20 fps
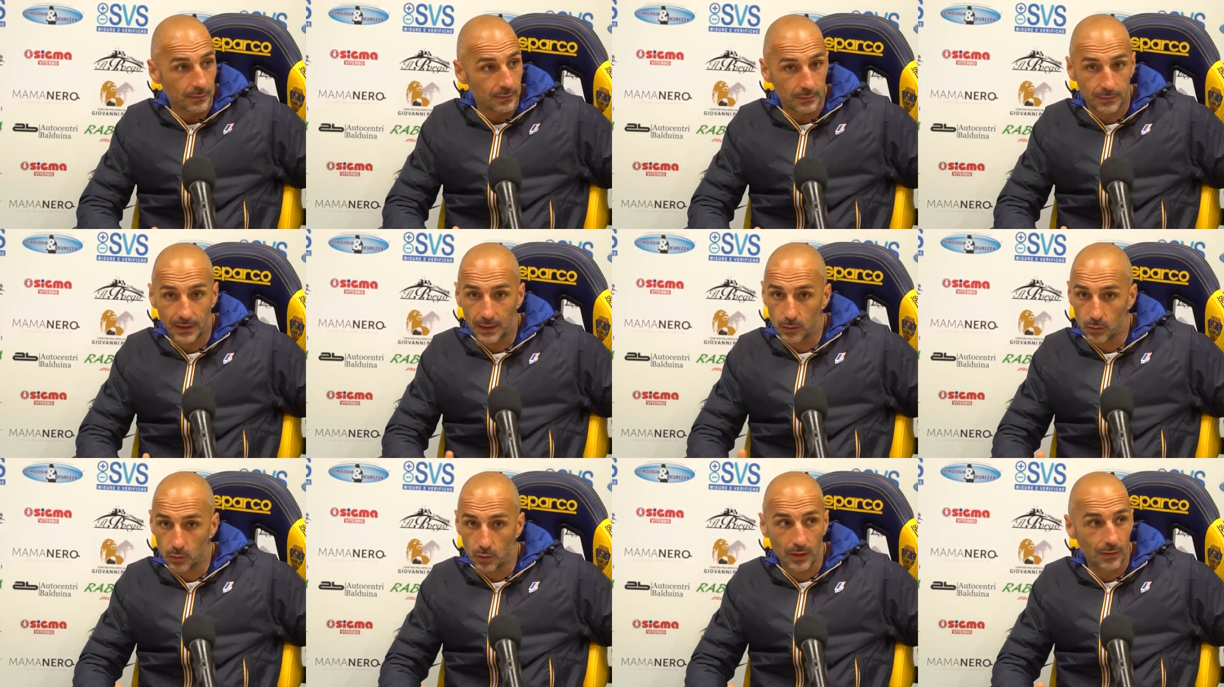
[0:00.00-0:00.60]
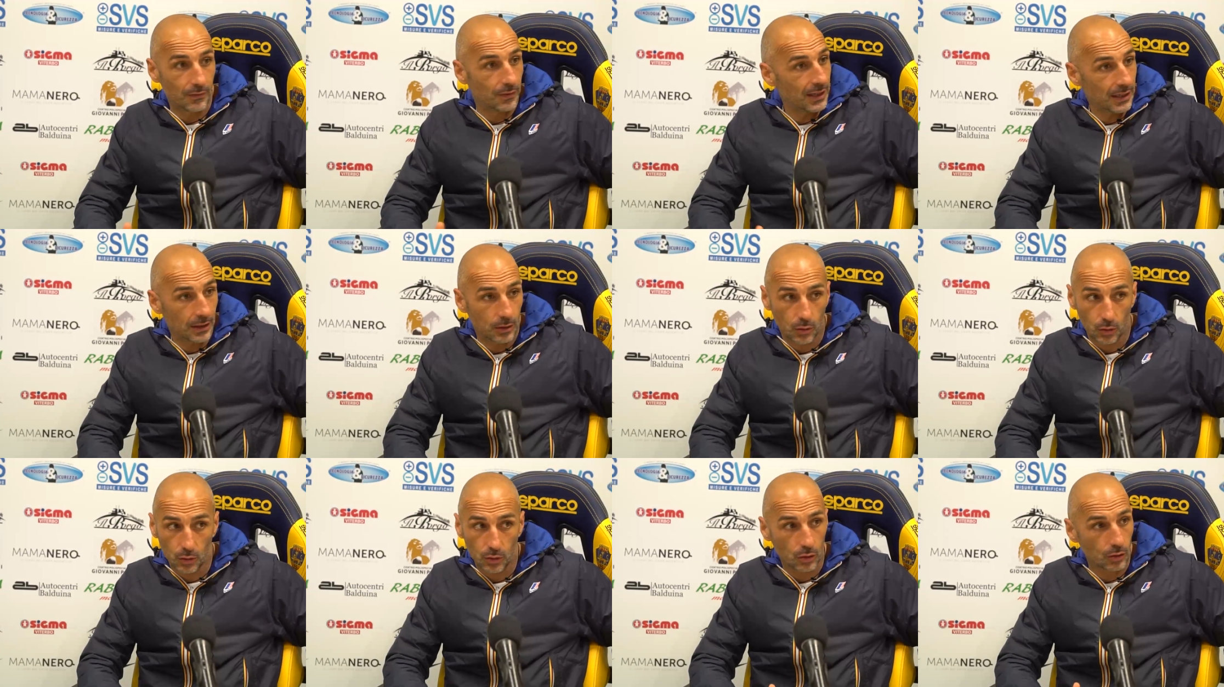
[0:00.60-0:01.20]
vanno e
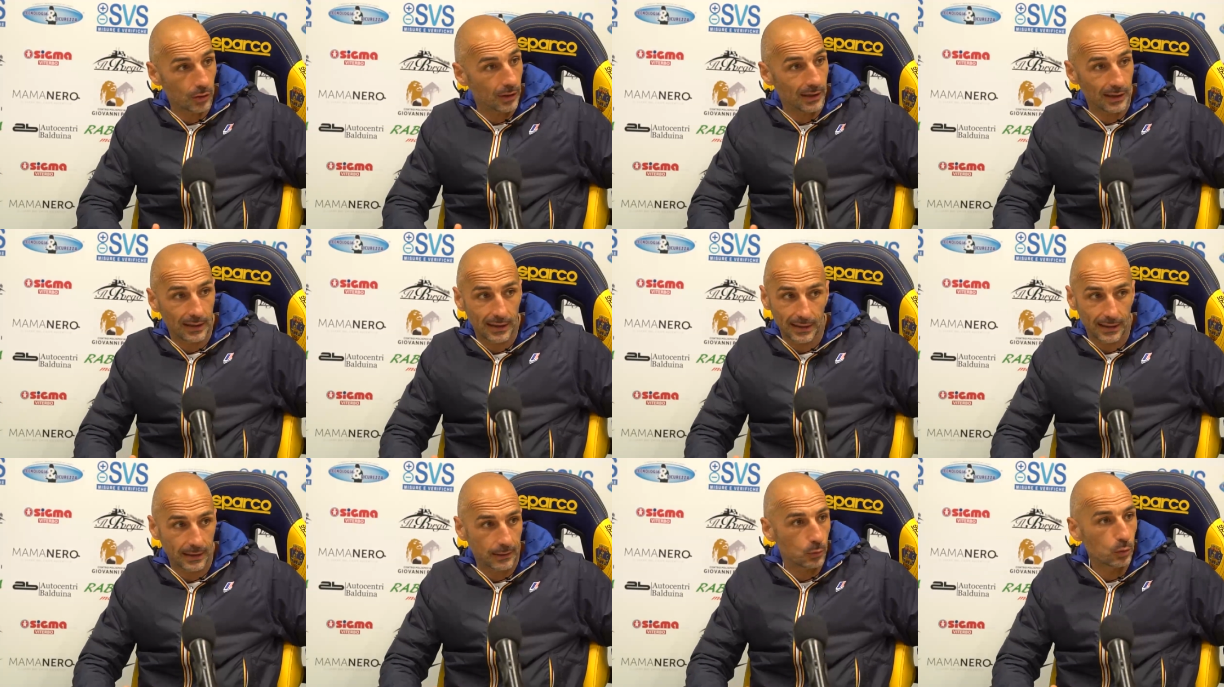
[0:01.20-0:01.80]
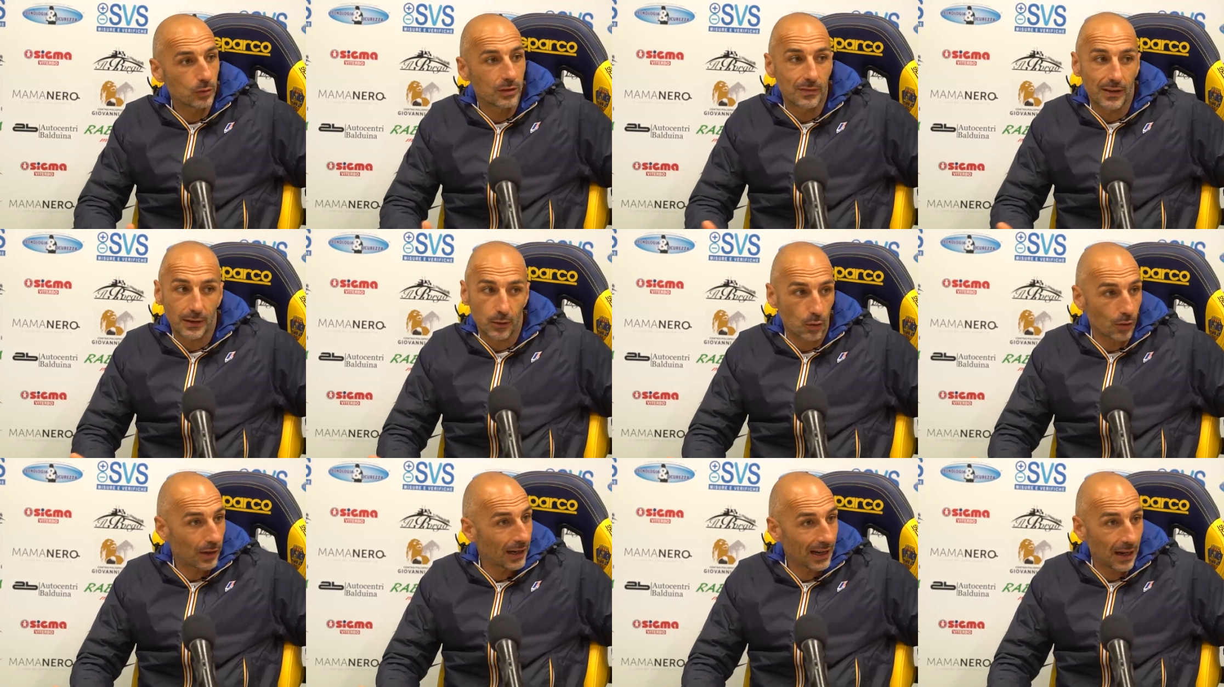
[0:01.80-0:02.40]
vincono e tutti
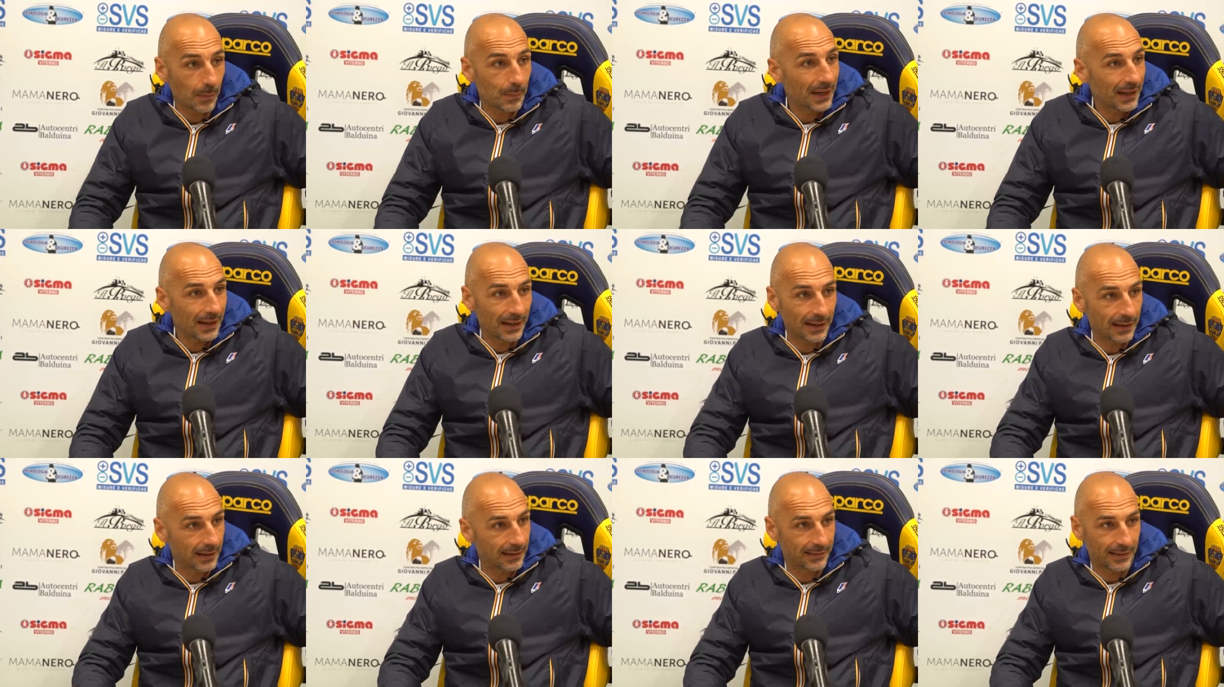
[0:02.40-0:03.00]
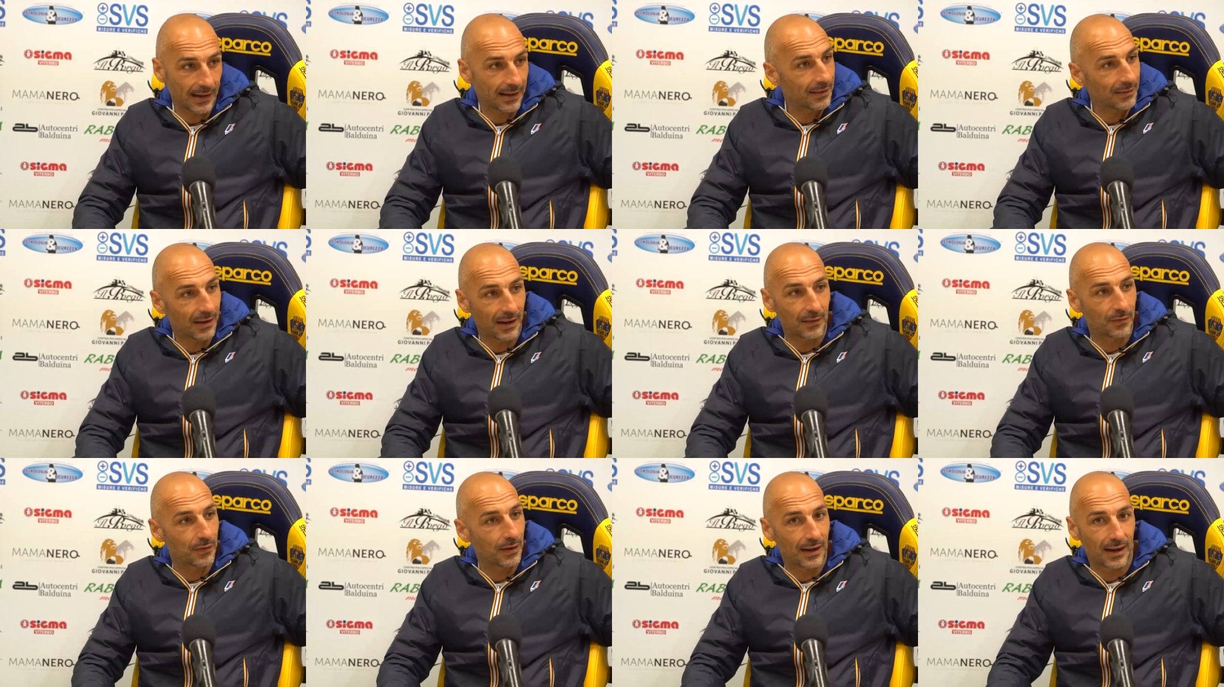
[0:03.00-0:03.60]
vendono cara la pelle, si arriva
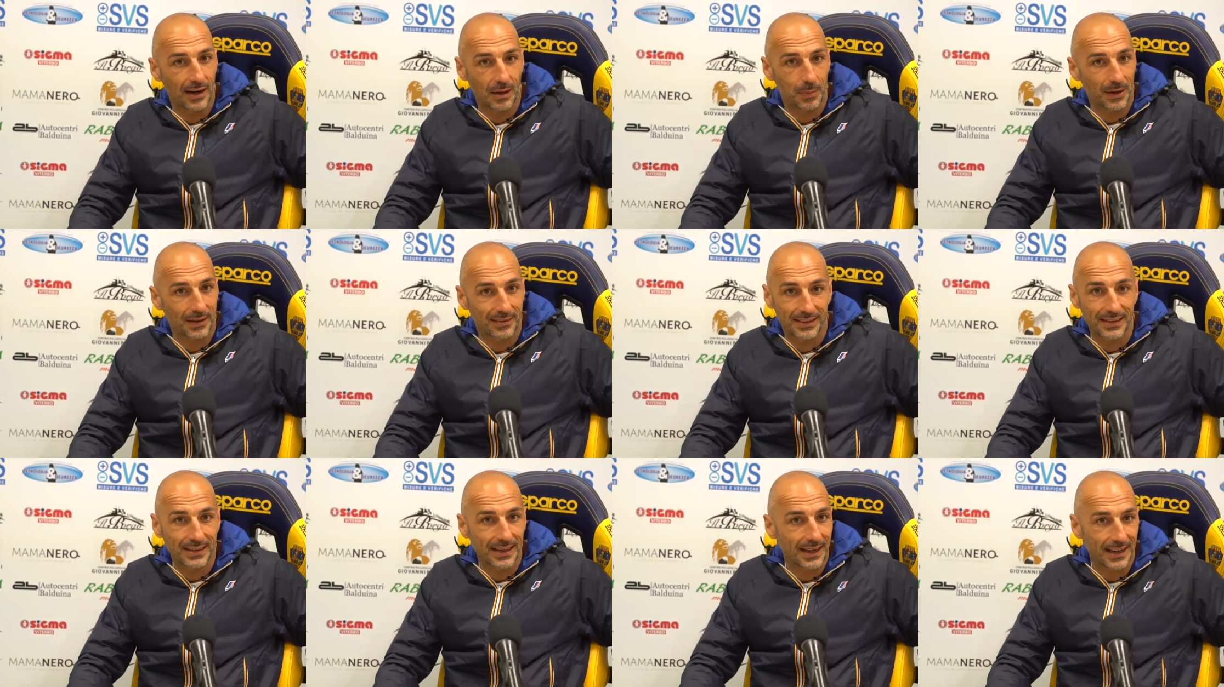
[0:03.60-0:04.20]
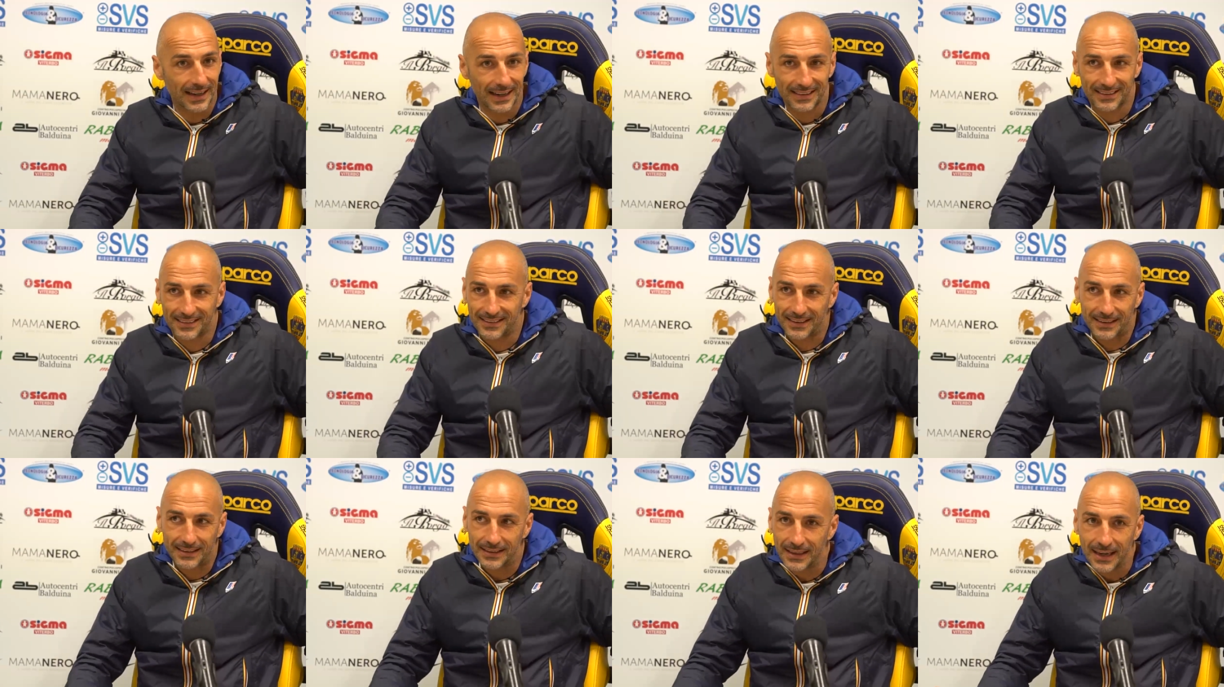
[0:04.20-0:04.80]
alle fine delle partite
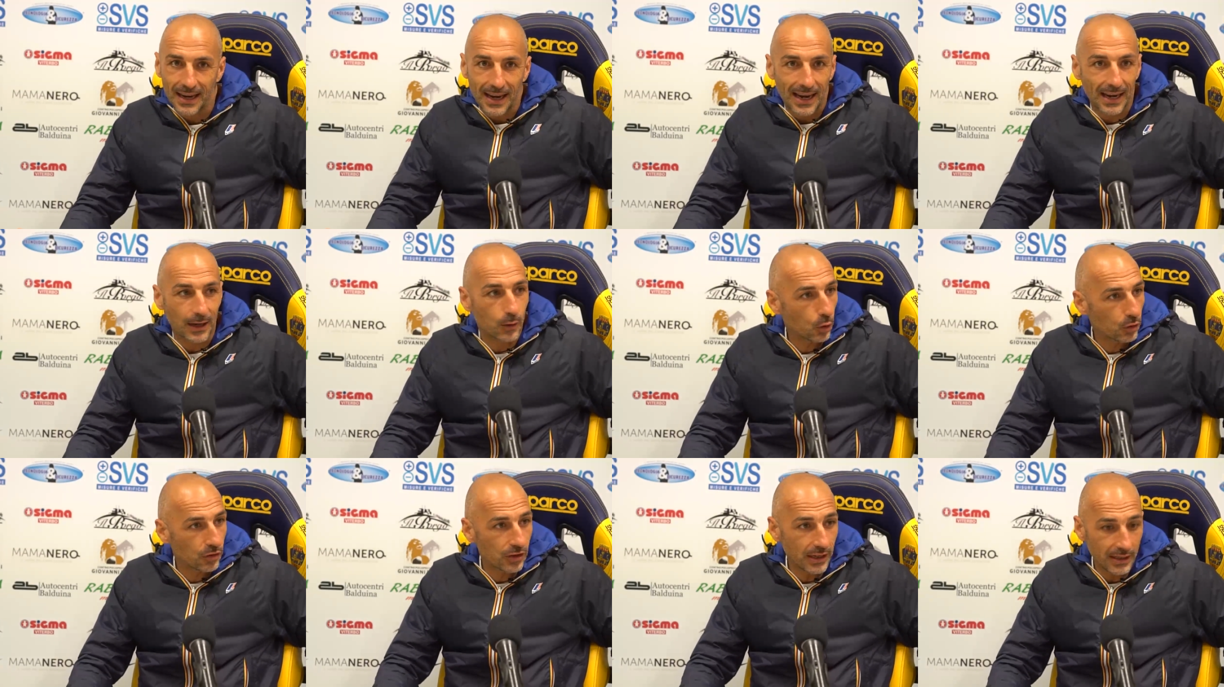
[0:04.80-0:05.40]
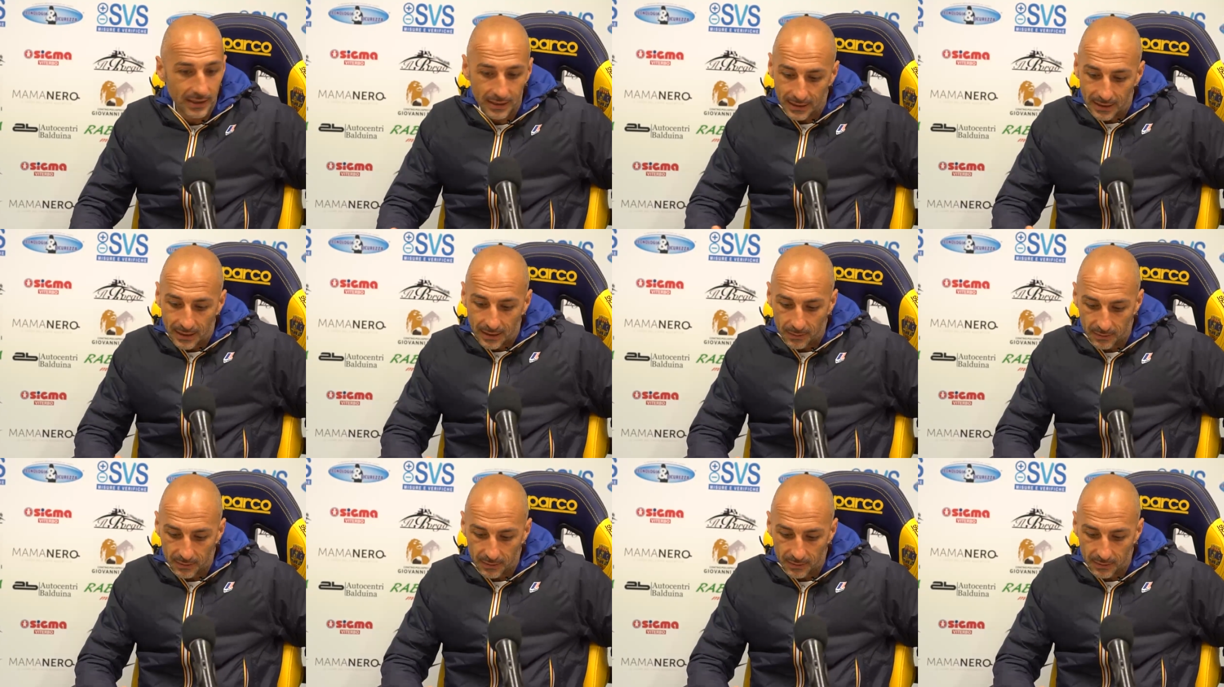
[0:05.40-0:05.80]
ragazzi è così,